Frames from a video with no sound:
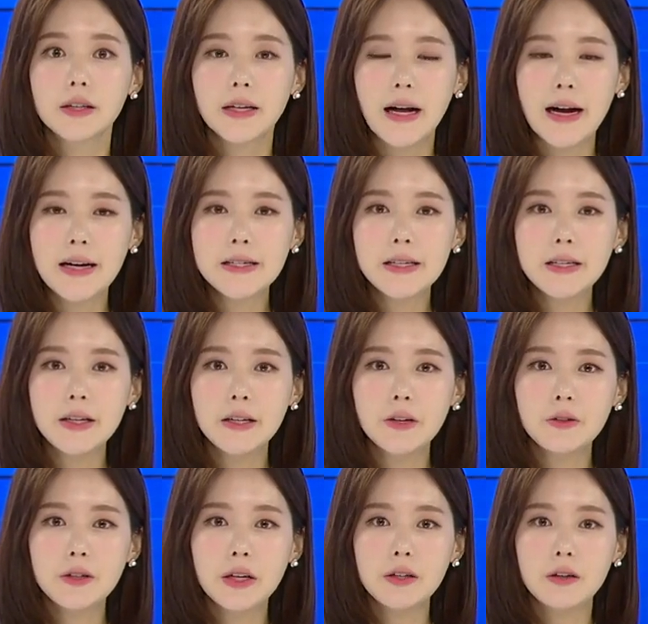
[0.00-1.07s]
강진이
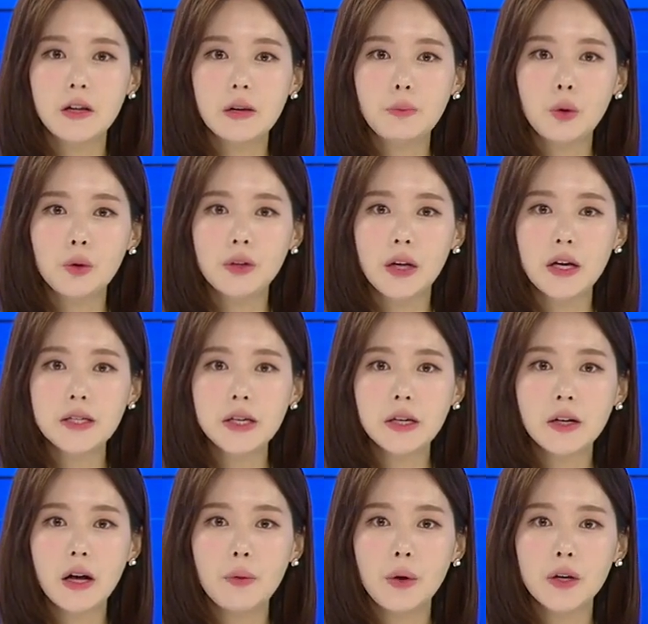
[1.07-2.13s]
일어난 일본
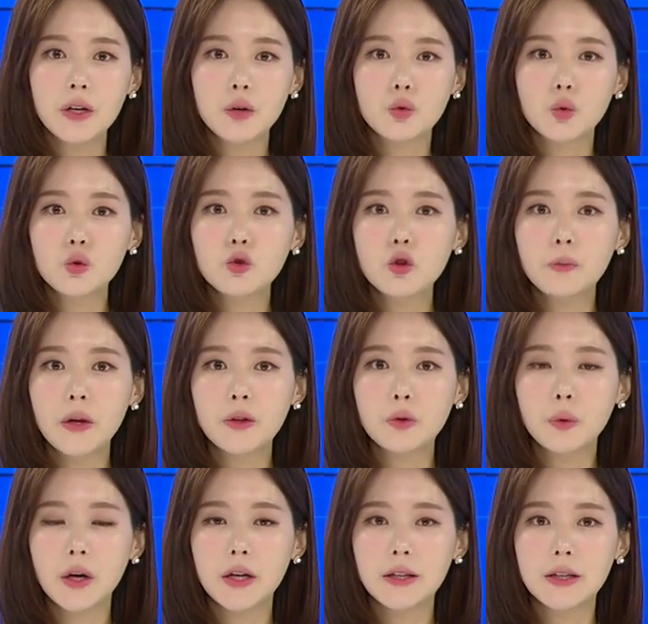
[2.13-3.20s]
이시카와현
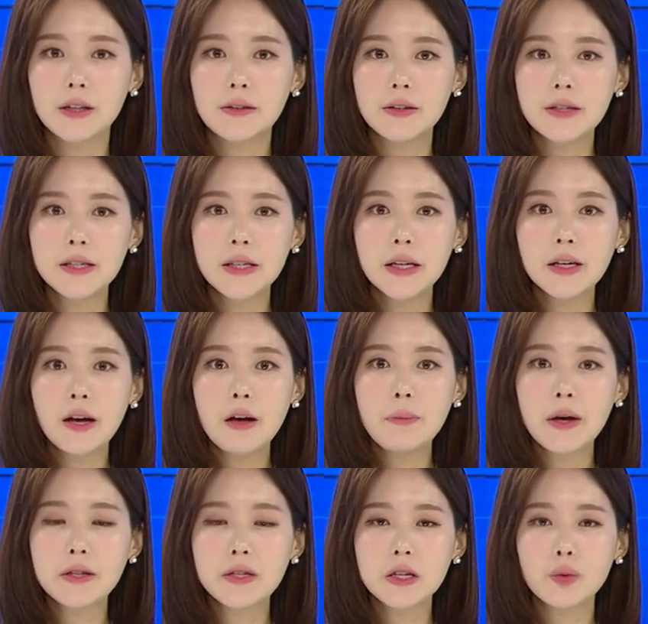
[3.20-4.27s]
노토반도에 있는
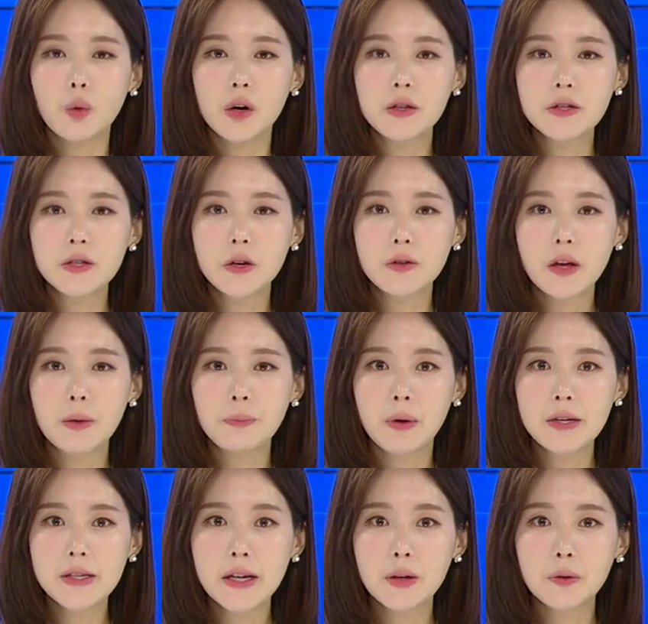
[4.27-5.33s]
시카마치 원전의
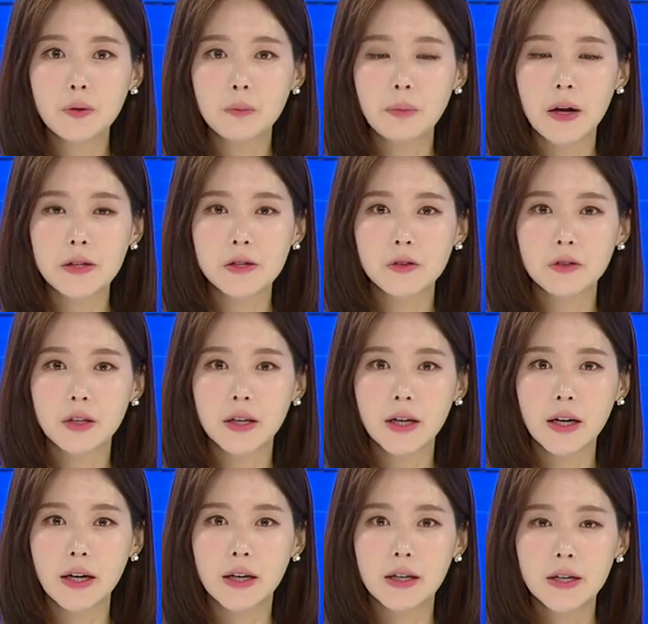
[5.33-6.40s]
비상용
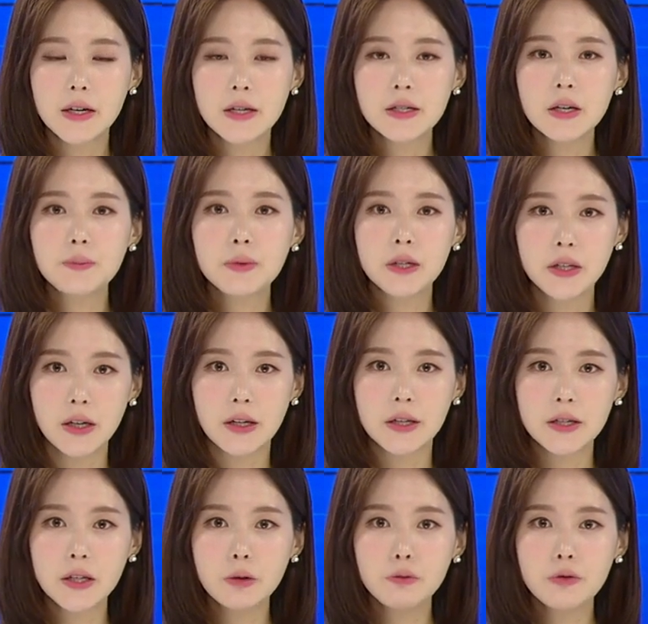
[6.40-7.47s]
발전기가
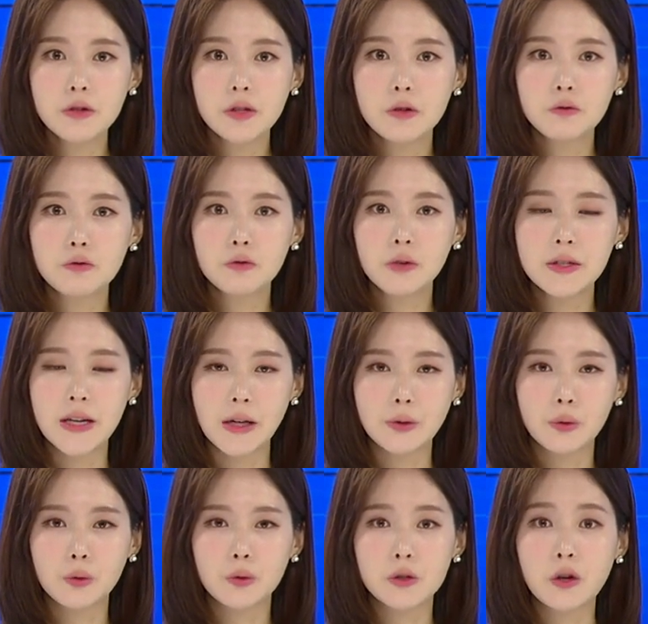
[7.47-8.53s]
17일 시운전 중 자동으로